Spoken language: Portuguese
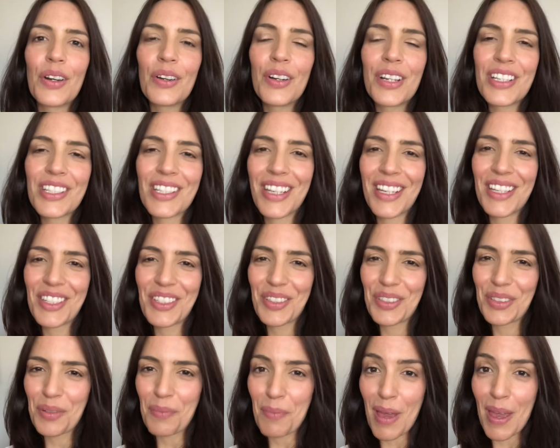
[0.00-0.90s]
Oi, gente,
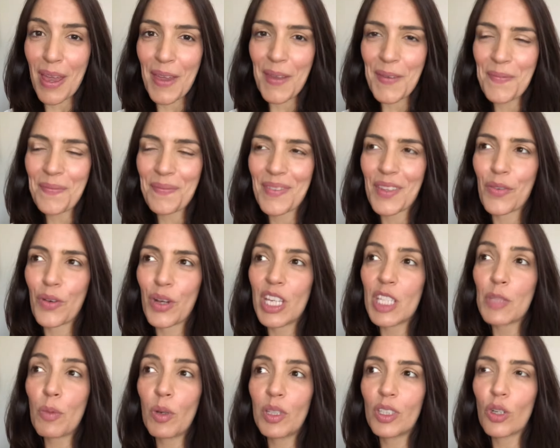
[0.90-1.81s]
tudo bem? Eu vou
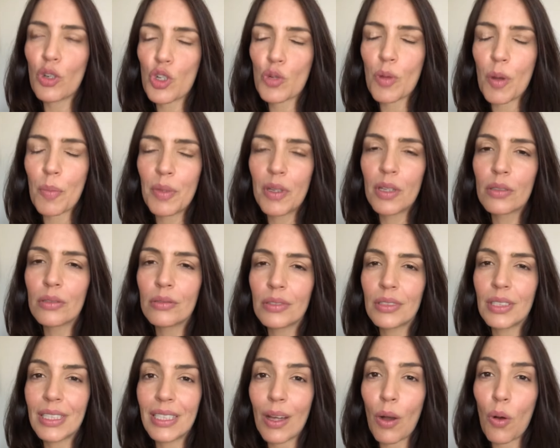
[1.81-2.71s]
responder hoje uma
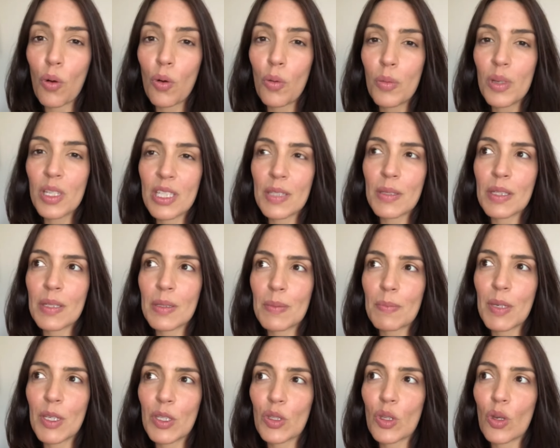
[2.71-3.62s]
pergunta que algumas
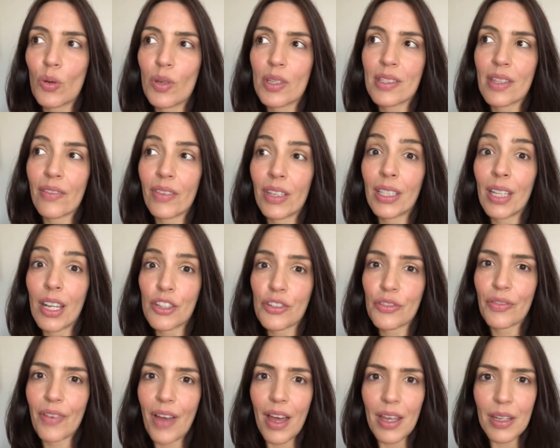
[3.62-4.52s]
pessoas, na verdade,
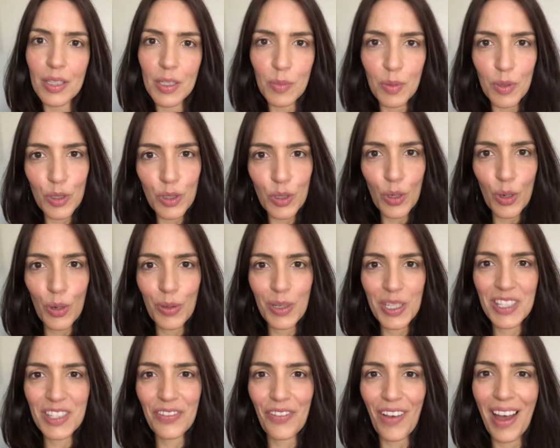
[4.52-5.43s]
várias
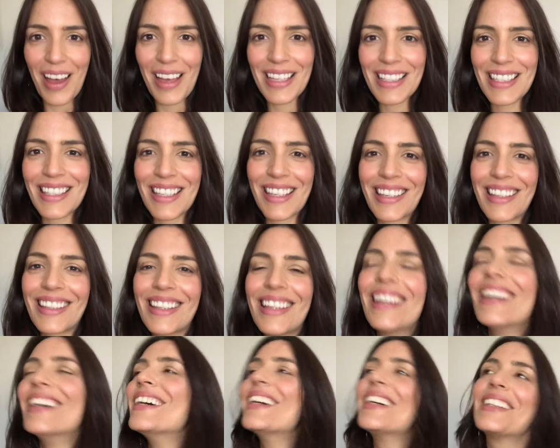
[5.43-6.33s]
pessoas fazem
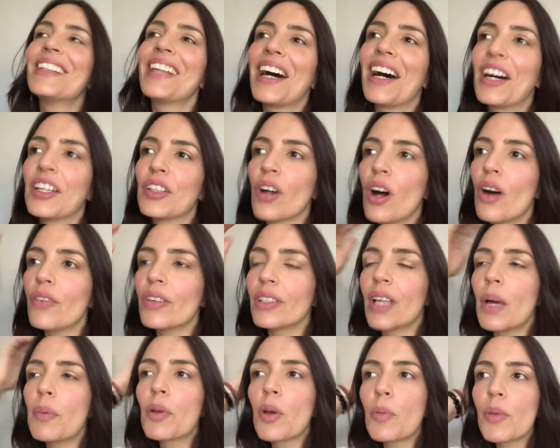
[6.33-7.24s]
na Ranova,
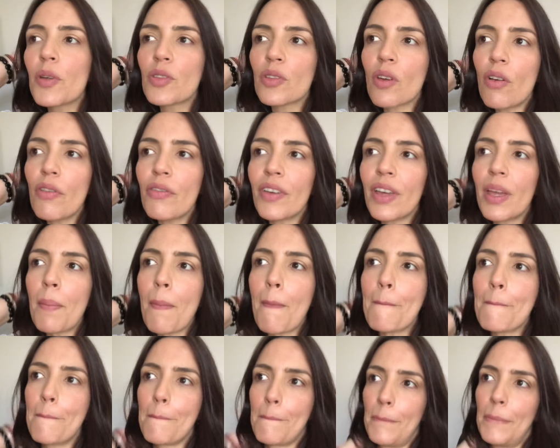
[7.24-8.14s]
né? Porque o pessoal vem
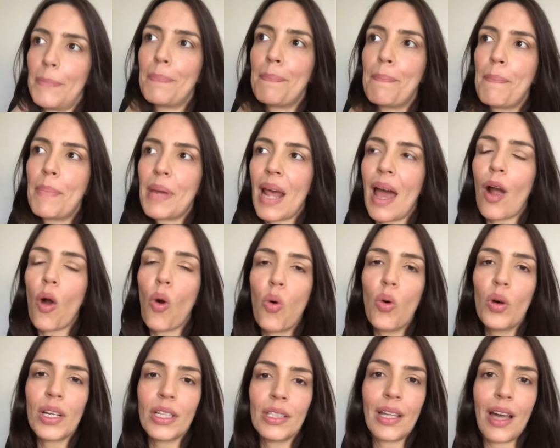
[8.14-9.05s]
para a
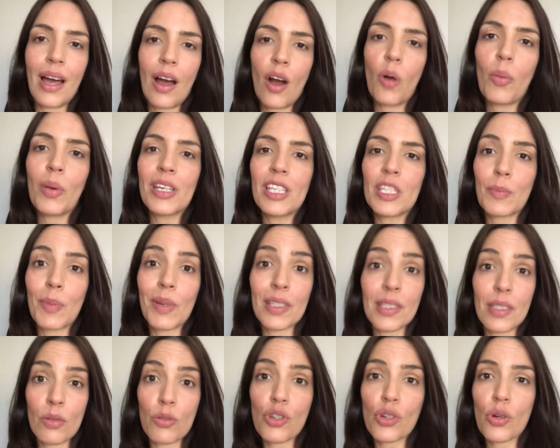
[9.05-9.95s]
cura da alma e
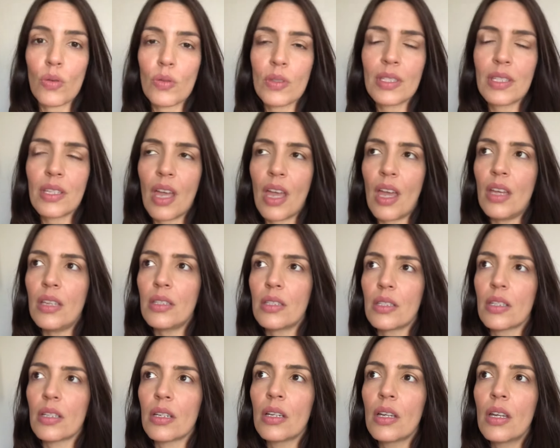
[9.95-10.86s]
expansão de
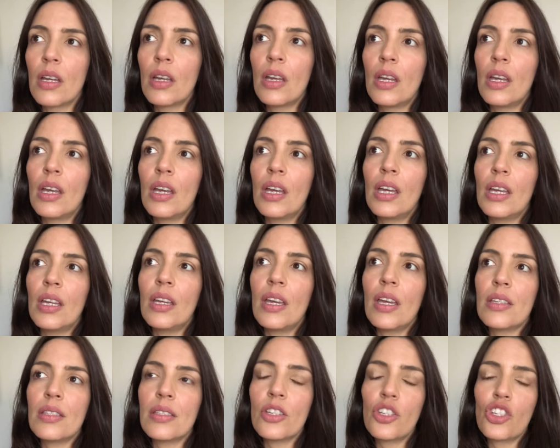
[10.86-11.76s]
consciência e
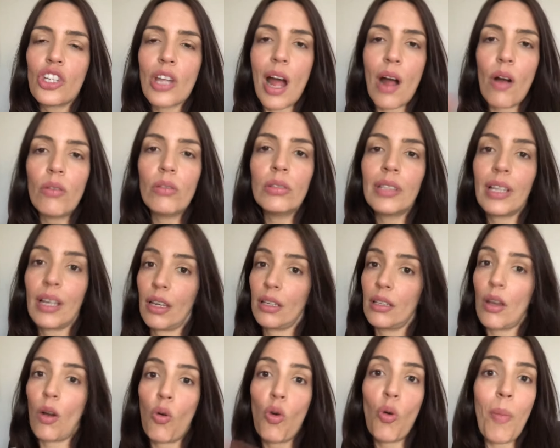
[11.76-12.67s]
existe algo na,
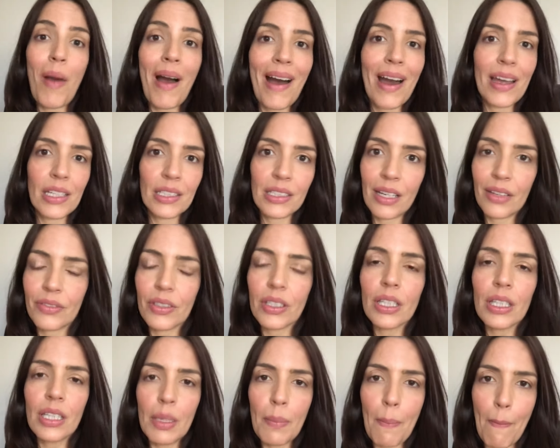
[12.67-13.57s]
em alguma área da
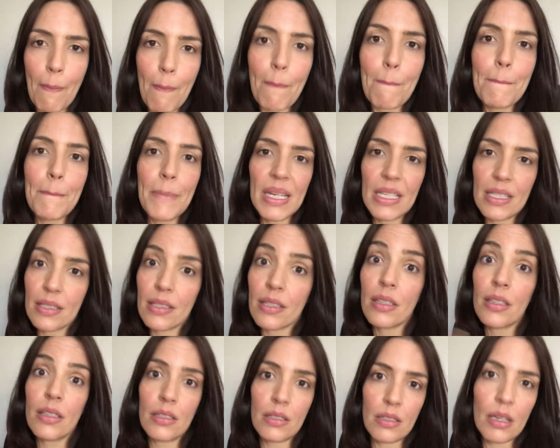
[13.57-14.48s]
vida que
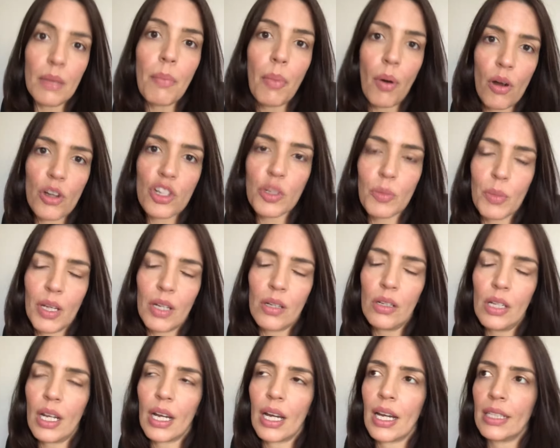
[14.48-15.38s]
precisa e pode
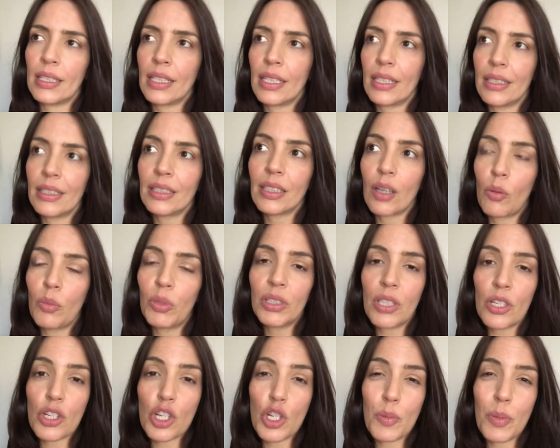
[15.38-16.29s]
melhorar, né? Então,
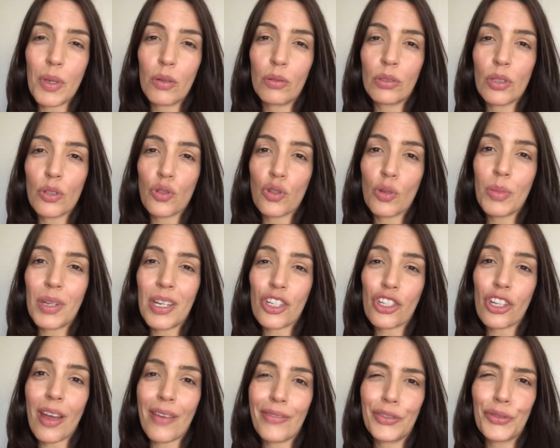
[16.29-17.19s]
muita gente pergunta sobre a
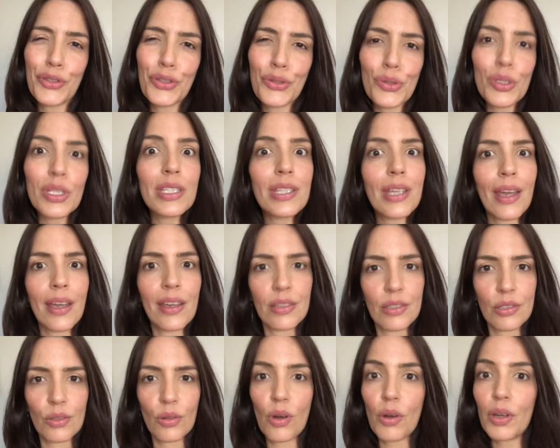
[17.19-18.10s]
chave do
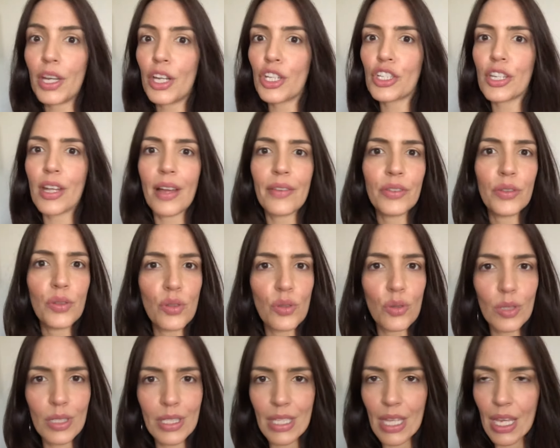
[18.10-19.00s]
sucesso. Qual que é a chave do
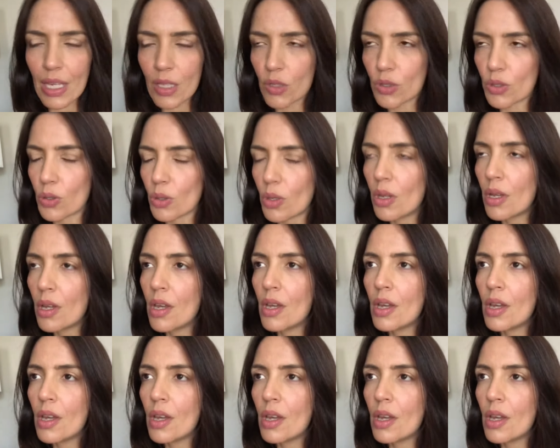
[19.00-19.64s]
sucesso?